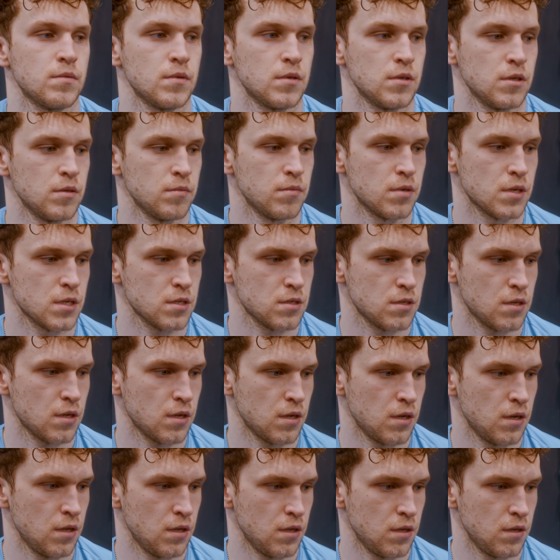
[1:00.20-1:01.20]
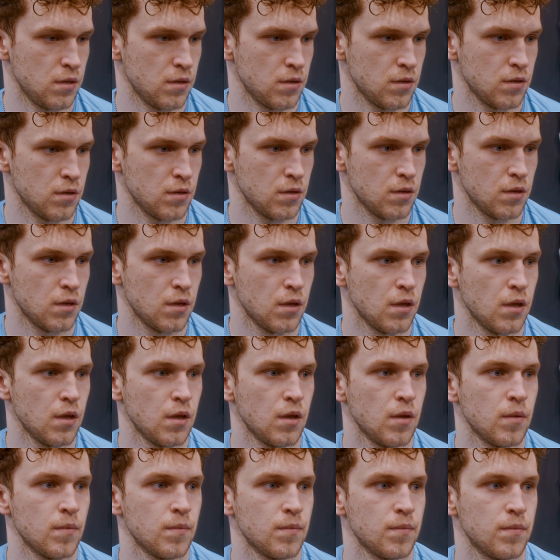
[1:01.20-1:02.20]
бы бросали
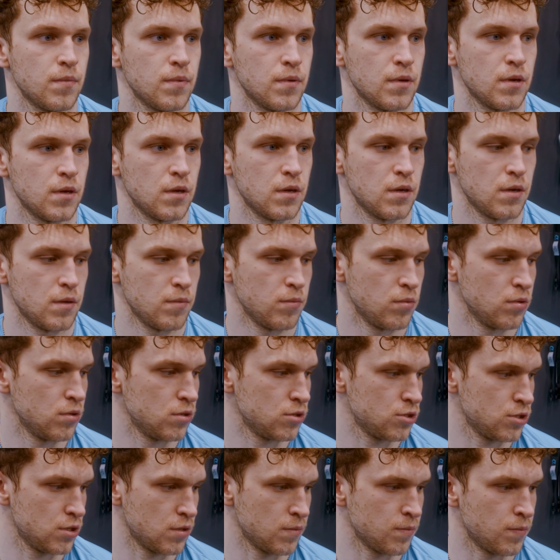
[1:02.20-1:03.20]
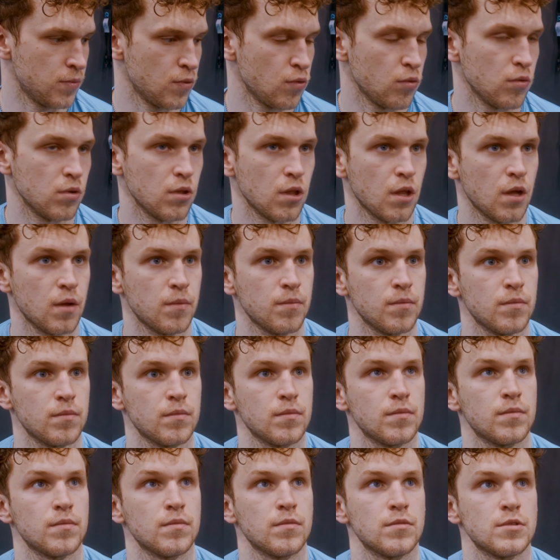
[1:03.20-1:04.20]
по больше там, по
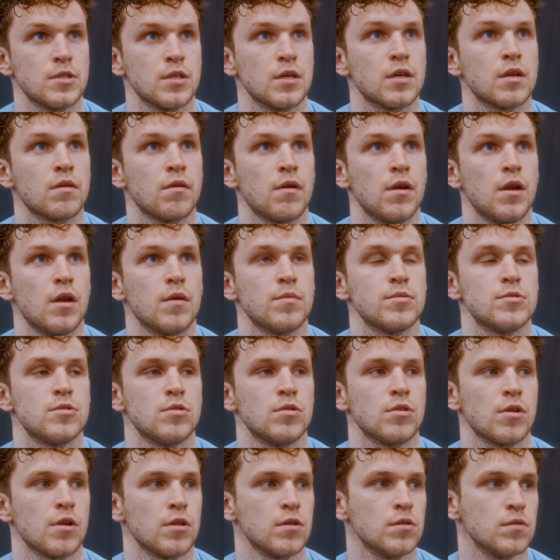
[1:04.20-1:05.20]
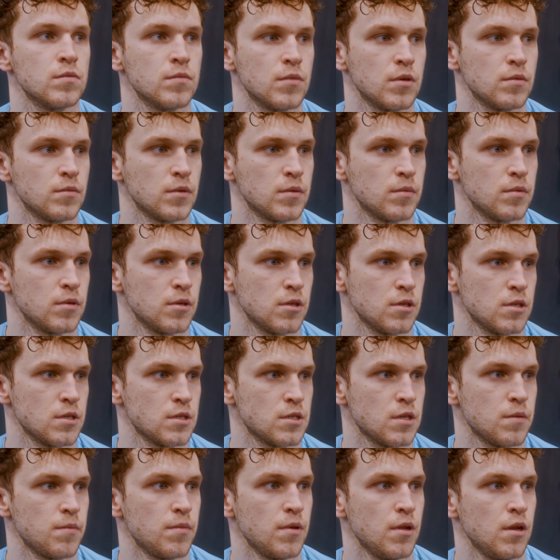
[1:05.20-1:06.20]
углам, закрывали обзор, я думаю, мы бы
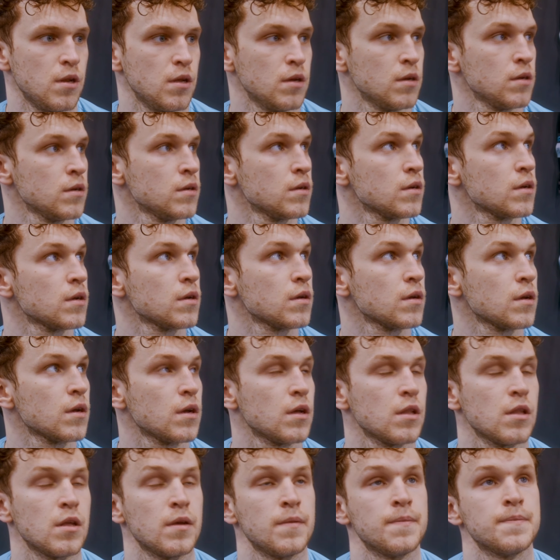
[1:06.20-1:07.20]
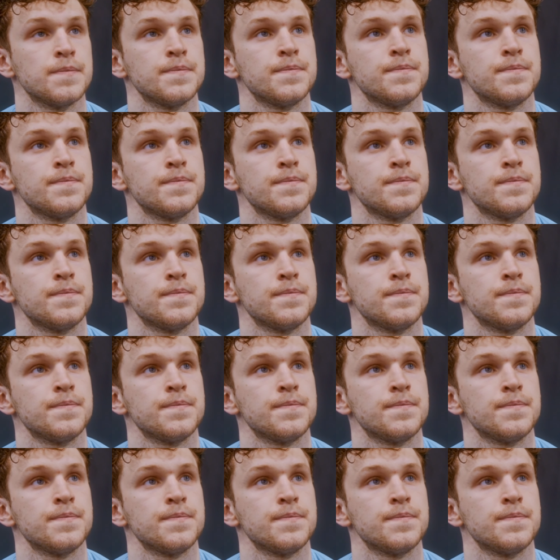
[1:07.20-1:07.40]
забили голы.